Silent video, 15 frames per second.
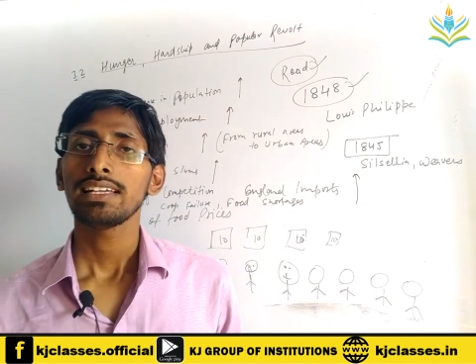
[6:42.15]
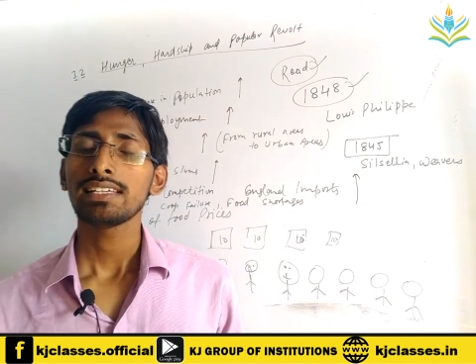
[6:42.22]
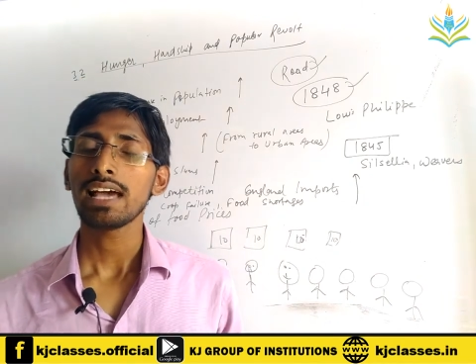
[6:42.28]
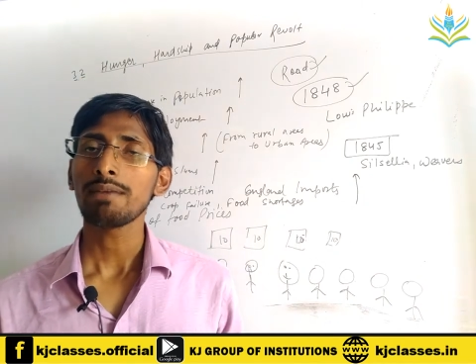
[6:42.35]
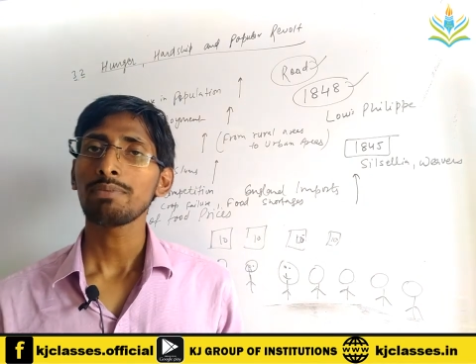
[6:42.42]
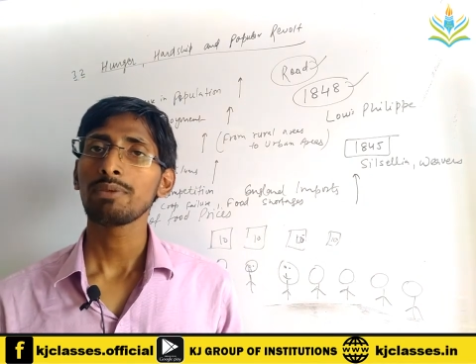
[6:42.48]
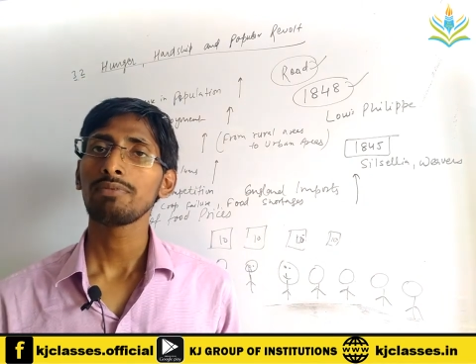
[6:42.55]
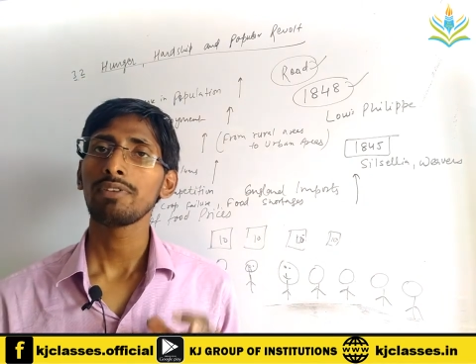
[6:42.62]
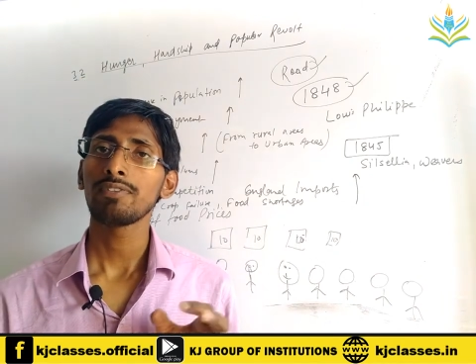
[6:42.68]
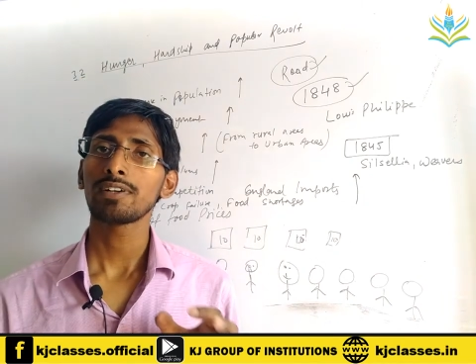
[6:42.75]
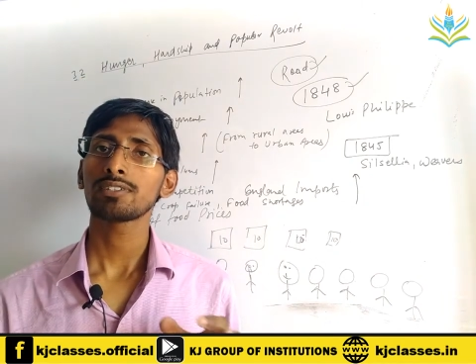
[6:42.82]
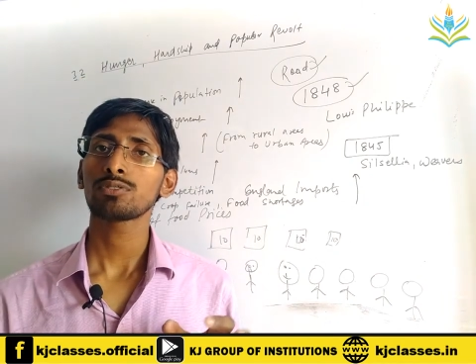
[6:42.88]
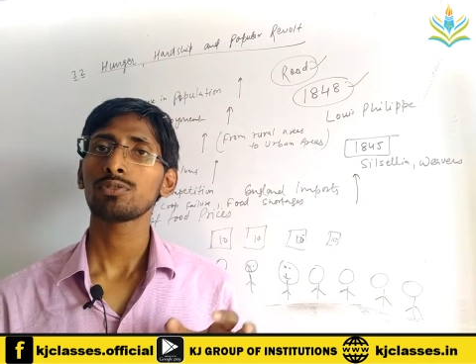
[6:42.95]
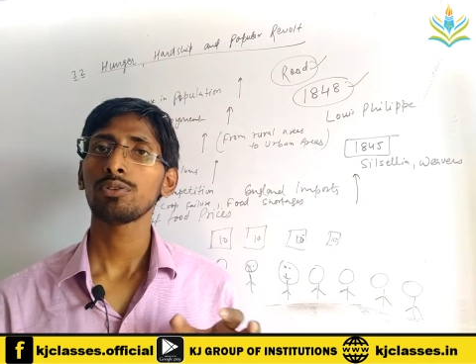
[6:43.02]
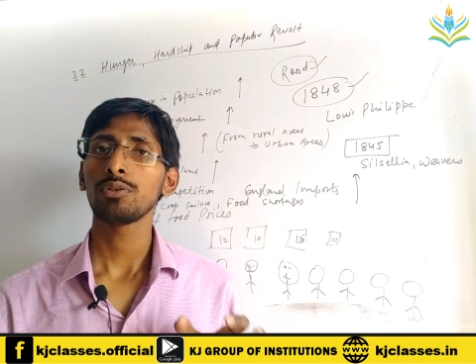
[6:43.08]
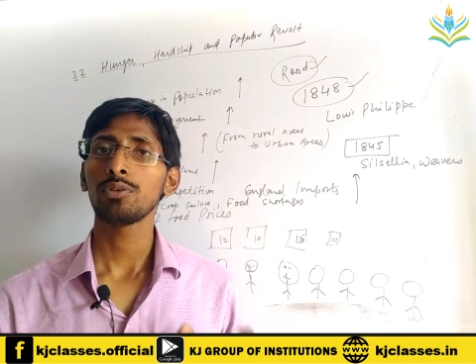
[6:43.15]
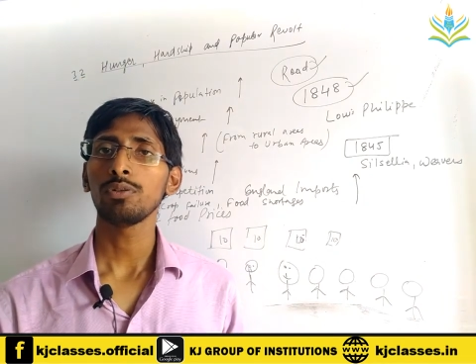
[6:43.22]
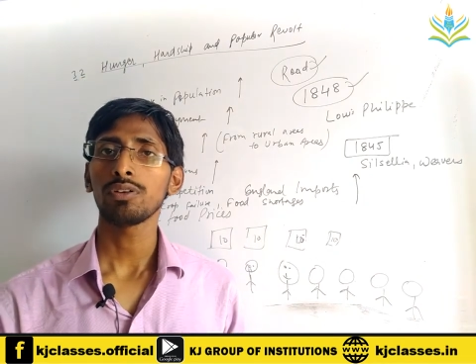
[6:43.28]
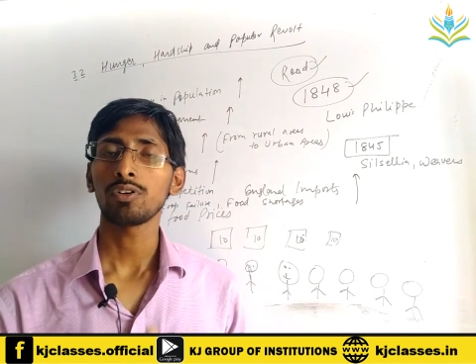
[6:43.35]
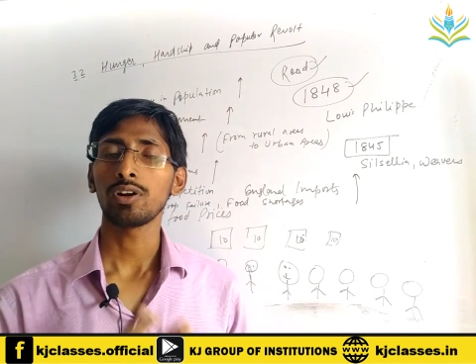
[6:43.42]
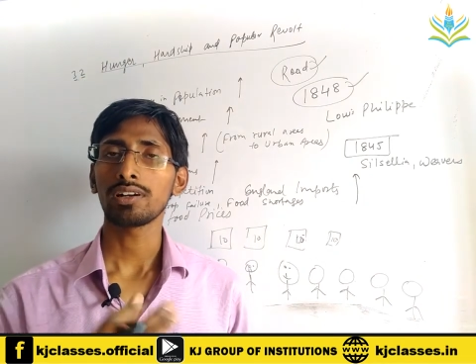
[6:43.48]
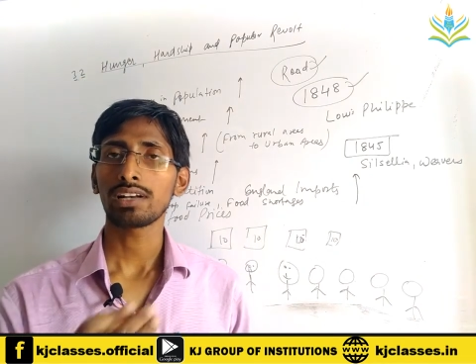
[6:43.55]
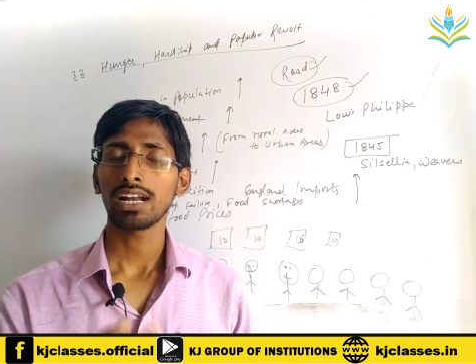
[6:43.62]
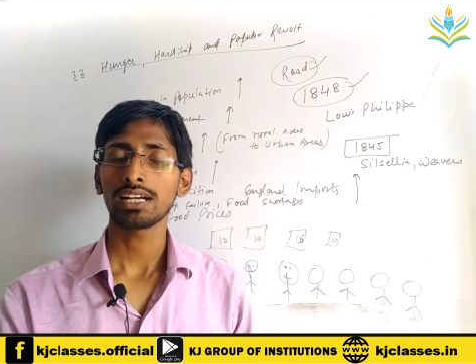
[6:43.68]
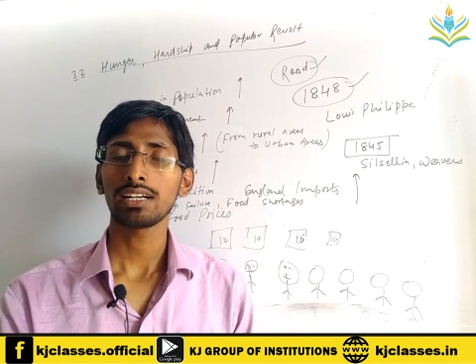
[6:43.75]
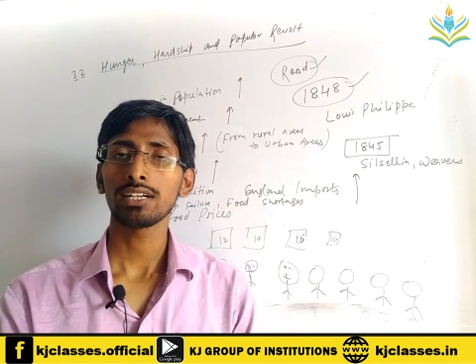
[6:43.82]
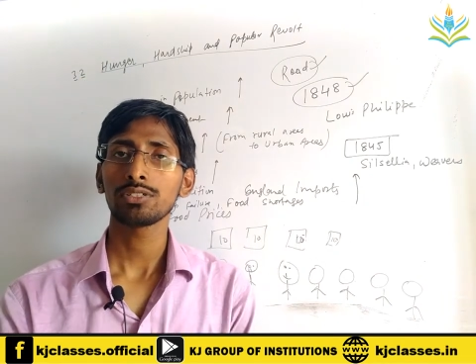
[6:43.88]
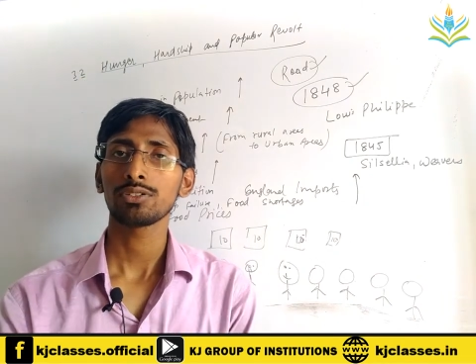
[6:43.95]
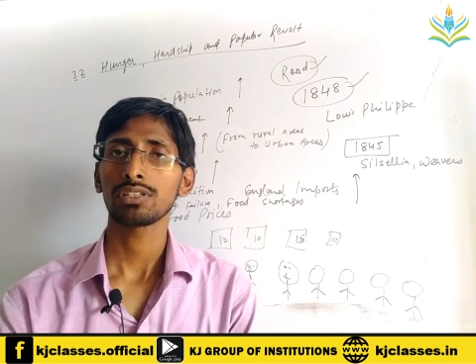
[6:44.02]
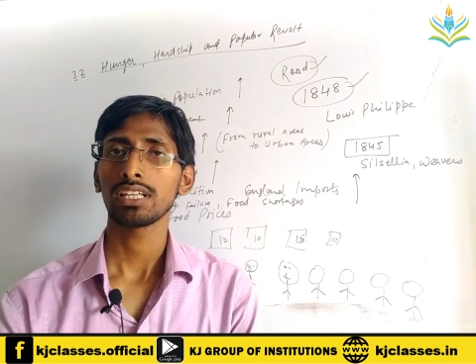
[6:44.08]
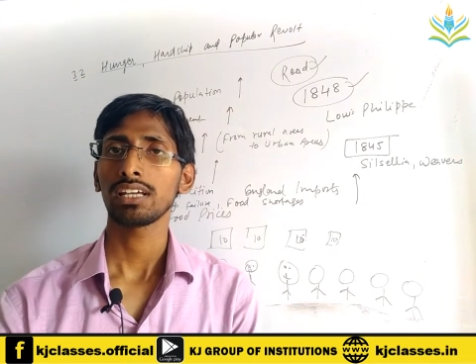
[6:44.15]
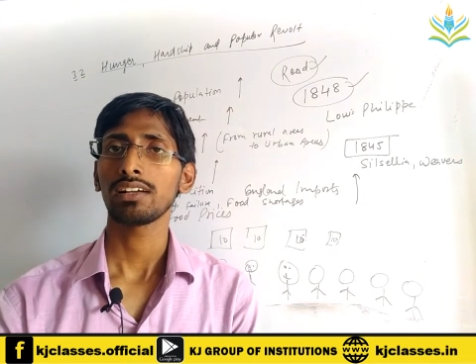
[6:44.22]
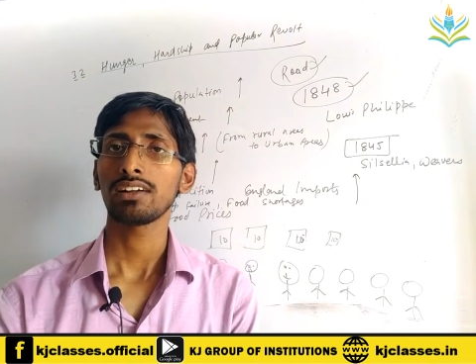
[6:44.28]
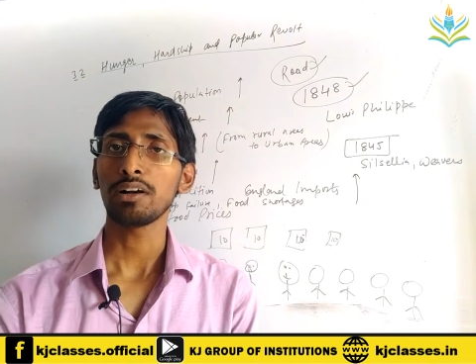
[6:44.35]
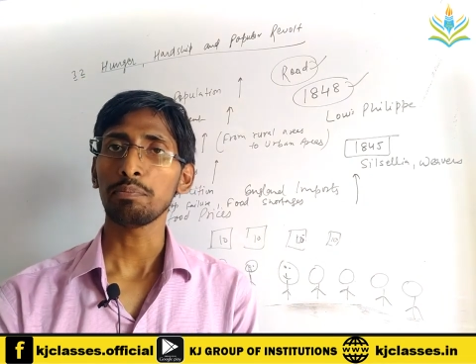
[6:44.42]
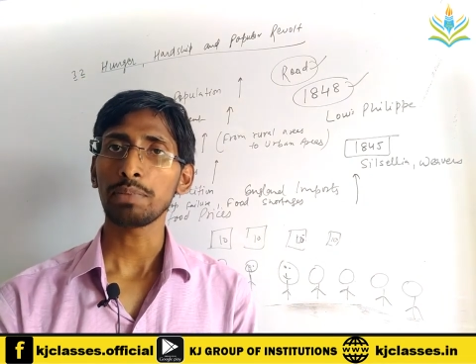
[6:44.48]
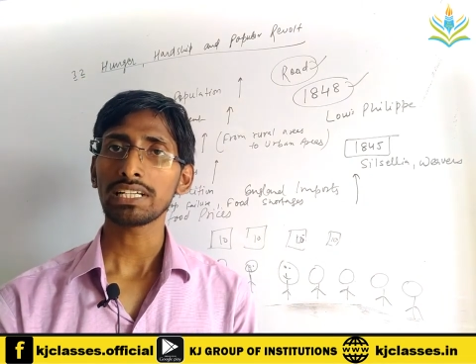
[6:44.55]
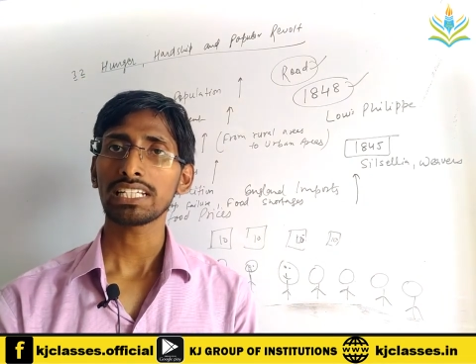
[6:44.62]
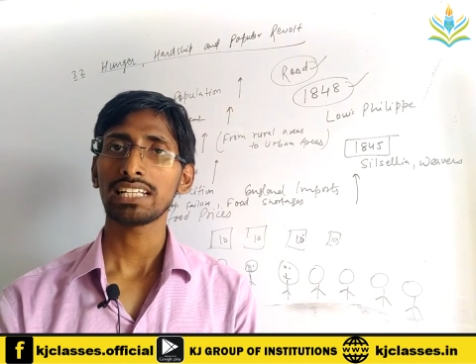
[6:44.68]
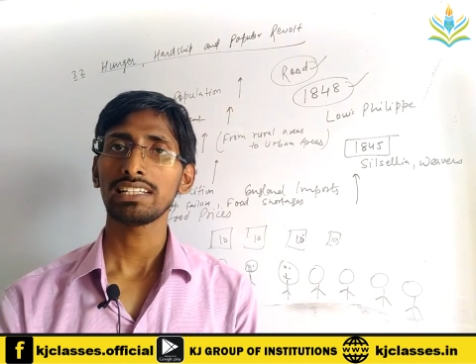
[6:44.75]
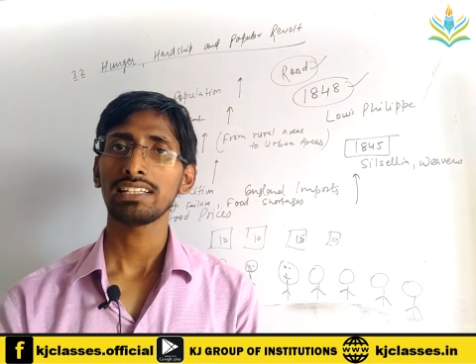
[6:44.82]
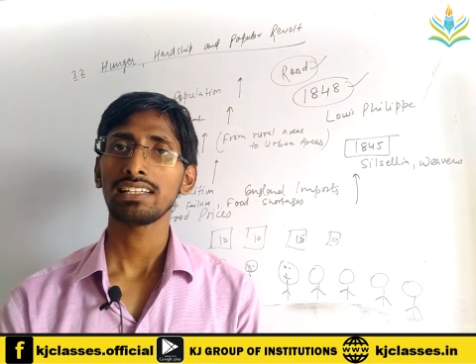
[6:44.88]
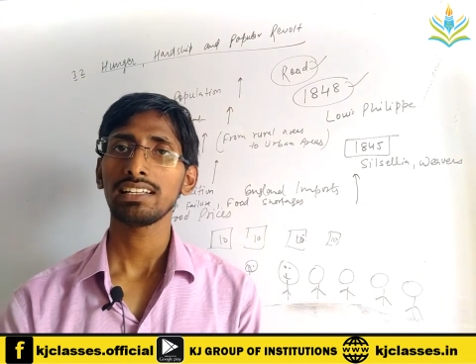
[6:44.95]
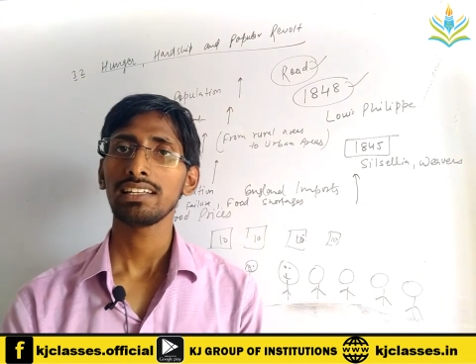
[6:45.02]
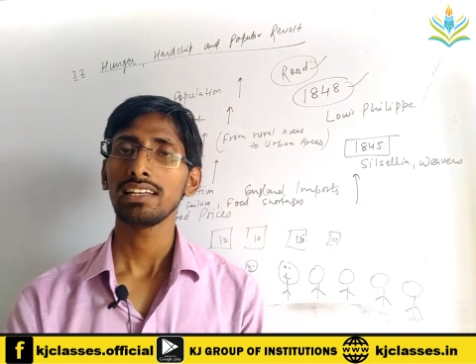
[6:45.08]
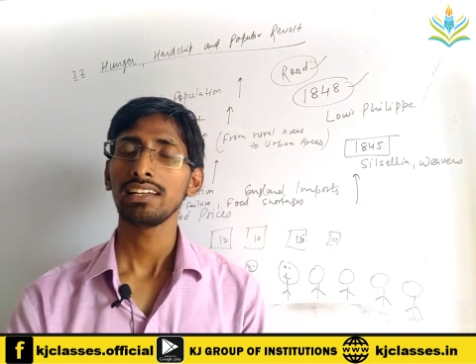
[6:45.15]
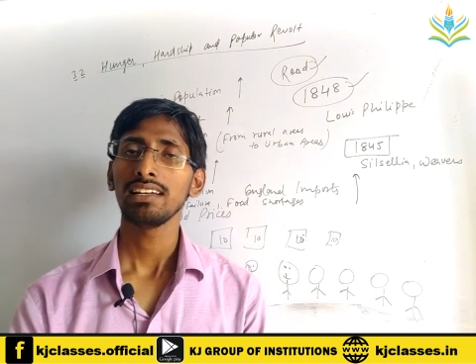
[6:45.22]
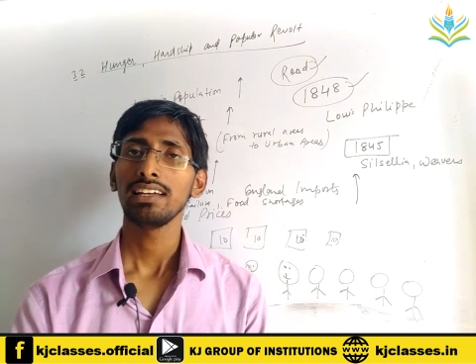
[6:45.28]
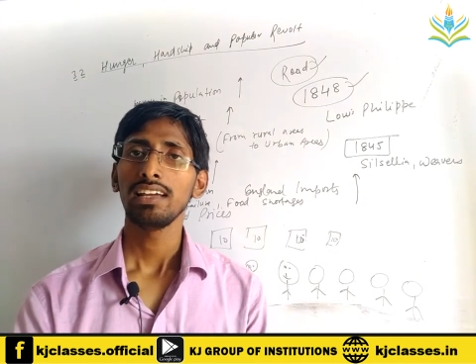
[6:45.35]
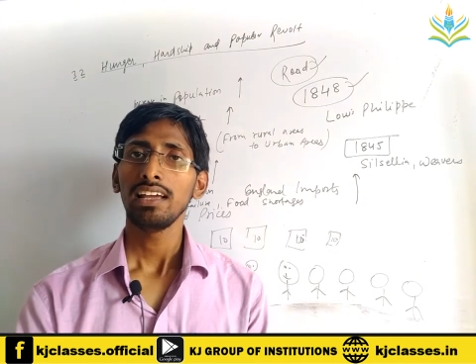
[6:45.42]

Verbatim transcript: यहाँ पे वीवर्स को कॉन्ट्रैक्टर जो थे कम पैसा देते थे